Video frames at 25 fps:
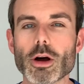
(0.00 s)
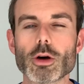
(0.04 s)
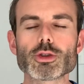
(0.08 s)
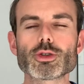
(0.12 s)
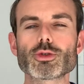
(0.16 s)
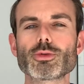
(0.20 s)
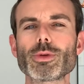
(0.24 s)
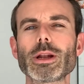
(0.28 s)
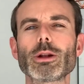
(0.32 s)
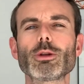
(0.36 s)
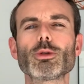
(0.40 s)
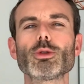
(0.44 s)

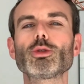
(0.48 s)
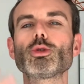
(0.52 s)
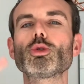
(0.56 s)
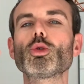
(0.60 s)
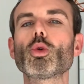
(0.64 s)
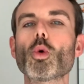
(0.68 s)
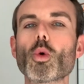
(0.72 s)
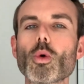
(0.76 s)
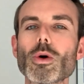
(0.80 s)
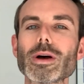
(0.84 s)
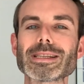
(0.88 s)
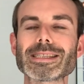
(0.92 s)
Ensuite, le
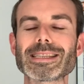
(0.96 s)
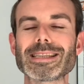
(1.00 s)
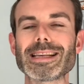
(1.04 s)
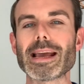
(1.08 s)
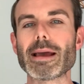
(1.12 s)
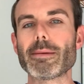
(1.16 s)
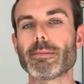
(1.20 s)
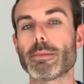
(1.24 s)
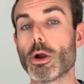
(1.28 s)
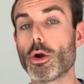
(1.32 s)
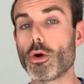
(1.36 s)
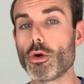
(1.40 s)

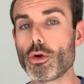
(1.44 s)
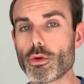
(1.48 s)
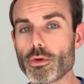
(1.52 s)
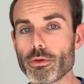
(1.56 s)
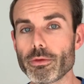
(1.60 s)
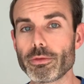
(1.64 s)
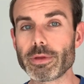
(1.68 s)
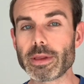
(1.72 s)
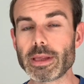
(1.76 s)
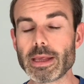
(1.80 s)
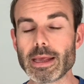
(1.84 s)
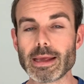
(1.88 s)
troisième
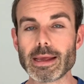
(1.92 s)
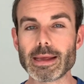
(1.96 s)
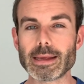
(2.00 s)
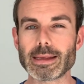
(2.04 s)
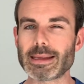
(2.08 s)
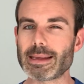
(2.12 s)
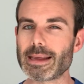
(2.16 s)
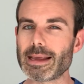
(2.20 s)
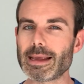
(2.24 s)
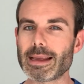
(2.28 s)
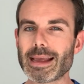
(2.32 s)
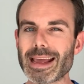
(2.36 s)
levier
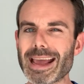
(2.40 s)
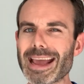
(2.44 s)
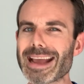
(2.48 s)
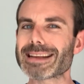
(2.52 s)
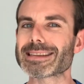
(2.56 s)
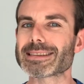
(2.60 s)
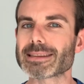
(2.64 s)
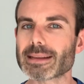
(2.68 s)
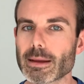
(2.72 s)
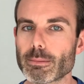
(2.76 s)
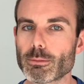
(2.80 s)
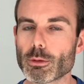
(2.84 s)
qui est
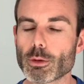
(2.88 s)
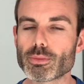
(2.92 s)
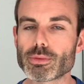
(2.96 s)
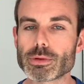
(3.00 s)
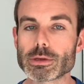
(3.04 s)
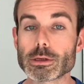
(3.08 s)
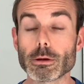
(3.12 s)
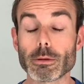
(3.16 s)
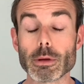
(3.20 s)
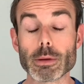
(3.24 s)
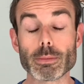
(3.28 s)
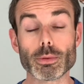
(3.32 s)
extrêmement
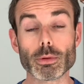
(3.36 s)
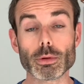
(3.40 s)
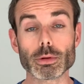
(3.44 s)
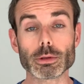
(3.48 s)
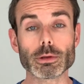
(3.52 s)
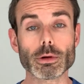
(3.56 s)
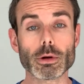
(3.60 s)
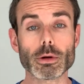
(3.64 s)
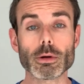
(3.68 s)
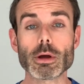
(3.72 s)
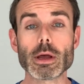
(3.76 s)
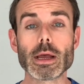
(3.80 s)
puissant et
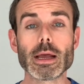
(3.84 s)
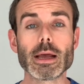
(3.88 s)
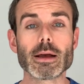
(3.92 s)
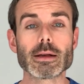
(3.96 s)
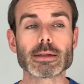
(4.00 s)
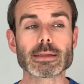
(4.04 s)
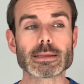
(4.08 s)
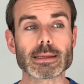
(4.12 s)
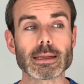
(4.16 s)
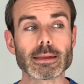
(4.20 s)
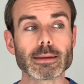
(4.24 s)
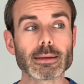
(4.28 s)
pourtant
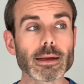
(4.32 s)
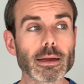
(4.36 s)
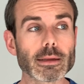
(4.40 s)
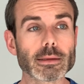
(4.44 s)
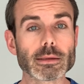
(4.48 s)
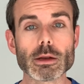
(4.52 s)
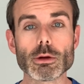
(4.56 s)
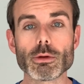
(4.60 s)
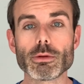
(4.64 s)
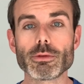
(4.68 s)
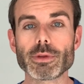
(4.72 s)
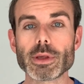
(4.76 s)
c'est un
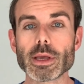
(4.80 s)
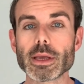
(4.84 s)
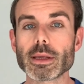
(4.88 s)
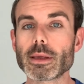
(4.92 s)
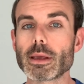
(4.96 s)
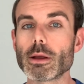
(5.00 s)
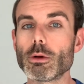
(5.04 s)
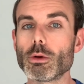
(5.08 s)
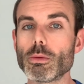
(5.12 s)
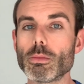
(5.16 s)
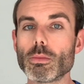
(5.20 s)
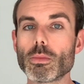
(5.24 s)
des leviers
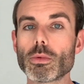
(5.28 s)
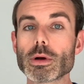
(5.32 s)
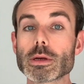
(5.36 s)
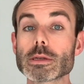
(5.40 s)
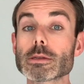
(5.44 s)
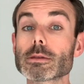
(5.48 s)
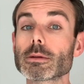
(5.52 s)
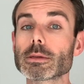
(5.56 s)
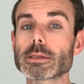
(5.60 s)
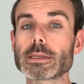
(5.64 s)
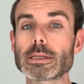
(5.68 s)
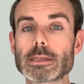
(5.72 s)
qui est le
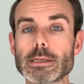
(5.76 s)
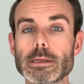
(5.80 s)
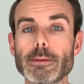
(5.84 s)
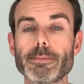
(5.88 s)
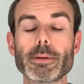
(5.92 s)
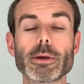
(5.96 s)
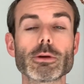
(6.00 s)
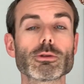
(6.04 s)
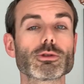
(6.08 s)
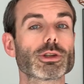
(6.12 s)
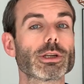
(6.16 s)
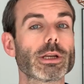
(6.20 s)
moins
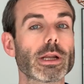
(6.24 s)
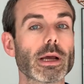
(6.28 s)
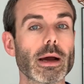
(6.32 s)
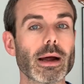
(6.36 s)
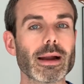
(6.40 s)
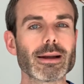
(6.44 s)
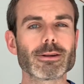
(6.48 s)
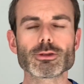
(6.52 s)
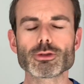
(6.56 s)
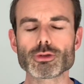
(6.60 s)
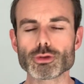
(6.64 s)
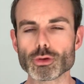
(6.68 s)
anticipé en
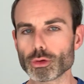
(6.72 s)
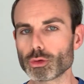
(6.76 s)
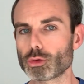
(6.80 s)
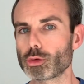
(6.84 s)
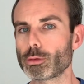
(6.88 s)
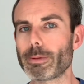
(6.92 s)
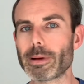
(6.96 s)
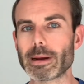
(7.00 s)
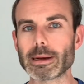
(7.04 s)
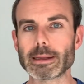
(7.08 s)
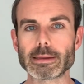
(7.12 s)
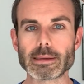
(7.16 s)
général,
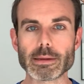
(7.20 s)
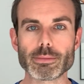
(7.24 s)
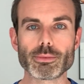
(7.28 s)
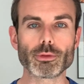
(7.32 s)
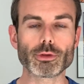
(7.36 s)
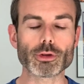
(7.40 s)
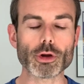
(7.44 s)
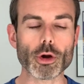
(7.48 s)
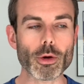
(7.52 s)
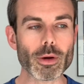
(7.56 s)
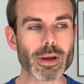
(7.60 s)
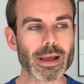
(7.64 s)
surtout par les
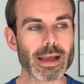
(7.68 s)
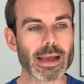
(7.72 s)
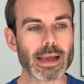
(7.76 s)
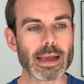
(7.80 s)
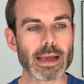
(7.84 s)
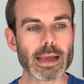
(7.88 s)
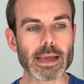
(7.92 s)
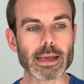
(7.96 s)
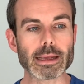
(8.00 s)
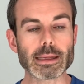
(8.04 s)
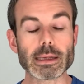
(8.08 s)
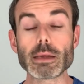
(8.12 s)
débutants
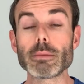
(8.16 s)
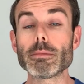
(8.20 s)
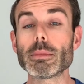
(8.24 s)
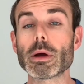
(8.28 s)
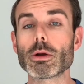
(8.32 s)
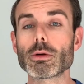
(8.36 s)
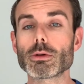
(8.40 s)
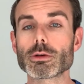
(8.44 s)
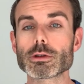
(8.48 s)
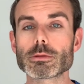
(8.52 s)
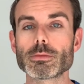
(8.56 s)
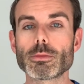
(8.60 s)
et qui
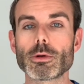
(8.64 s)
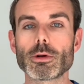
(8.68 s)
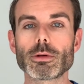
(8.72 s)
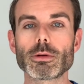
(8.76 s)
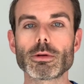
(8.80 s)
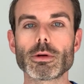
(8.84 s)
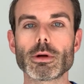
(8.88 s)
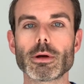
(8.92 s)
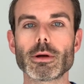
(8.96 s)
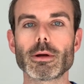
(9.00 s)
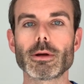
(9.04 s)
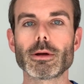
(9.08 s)

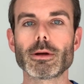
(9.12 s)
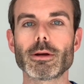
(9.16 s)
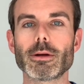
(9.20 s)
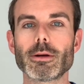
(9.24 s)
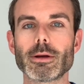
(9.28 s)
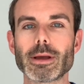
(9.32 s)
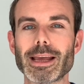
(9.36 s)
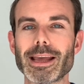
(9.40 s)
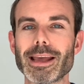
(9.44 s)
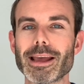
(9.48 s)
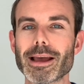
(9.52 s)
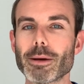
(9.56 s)
malheureusement
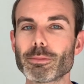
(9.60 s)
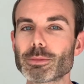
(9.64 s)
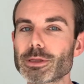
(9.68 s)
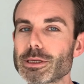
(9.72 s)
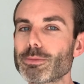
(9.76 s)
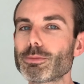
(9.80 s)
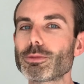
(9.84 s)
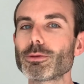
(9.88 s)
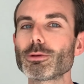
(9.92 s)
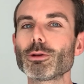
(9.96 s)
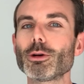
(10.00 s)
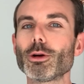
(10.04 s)
euh, est un
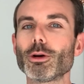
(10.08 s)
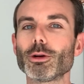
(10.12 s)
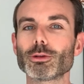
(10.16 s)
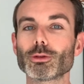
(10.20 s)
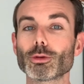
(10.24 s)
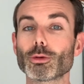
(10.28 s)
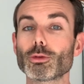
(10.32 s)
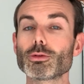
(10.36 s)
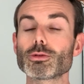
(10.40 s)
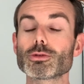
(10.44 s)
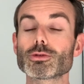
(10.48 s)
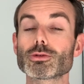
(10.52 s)
petit peu euh,
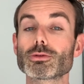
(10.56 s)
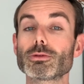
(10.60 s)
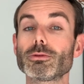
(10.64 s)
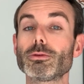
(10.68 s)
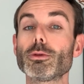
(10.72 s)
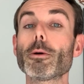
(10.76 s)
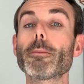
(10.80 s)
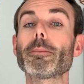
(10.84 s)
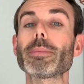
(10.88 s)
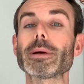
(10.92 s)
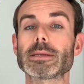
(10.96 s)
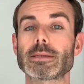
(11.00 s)
trop
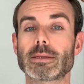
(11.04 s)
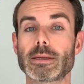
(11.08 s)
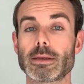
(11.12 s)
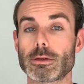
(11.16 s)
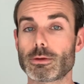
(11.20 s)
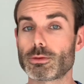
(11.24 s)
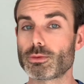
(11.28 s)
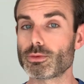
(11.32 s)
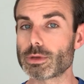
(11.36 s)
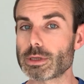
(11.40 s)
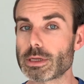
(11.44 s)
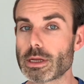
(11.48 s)
souvent
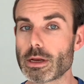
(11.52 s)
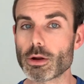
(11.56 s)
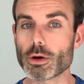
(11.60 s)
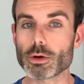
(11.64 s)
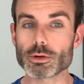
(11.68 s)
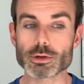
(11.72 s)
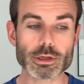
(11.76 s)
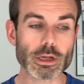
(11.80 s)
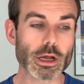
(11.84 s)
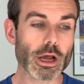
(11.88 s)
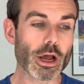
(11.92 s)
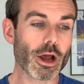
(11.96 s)
passé sous
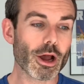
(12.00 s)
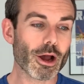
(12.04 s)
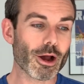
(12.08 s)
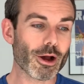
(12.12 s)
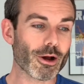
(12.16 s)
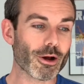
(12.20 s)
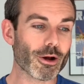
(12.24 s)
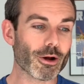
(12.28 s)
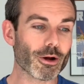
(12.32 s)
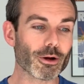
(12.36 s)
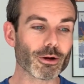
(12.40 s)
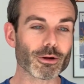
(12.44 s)
silence
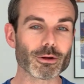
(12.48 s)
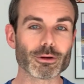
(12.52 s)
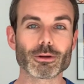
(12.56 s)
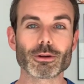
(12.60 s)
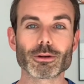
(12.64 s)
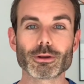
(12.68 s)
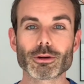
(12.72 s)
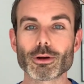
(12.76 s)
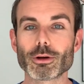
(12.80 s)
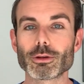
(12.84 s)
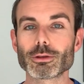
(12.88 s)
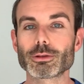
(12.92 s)

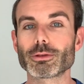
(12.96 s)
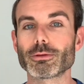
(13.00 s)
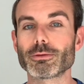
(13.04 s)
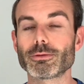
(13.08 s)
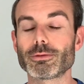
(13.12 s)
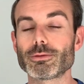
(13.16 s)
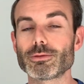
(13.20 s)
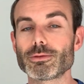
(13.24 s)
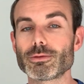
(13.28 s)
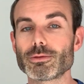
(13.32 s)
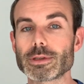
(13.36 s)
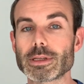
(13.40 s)
quand
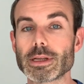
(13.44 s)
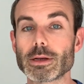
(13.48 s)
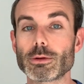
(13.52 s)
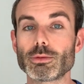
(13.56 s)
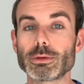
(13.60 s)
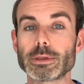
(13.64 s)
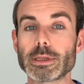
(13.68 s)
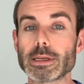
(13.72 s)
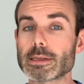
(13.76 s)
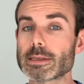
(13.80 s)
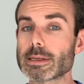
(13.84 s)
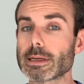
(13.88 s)
vous
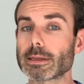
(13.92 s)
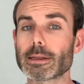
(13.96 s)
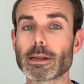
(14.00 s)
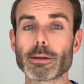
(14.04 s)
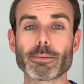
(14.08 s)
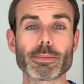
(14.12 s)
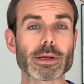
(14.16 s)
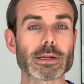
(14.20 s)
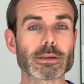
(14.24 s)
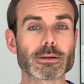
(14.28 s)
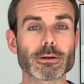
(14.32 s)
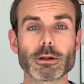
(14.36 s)
écoutez
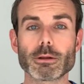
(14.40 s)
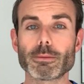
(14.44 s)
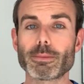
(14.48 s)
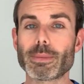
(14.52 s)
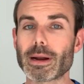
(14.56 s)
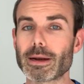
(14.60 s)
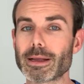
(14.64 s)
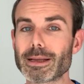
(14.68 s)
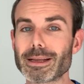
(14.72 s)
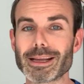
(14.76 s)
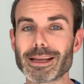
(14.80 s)
certaines personnes parler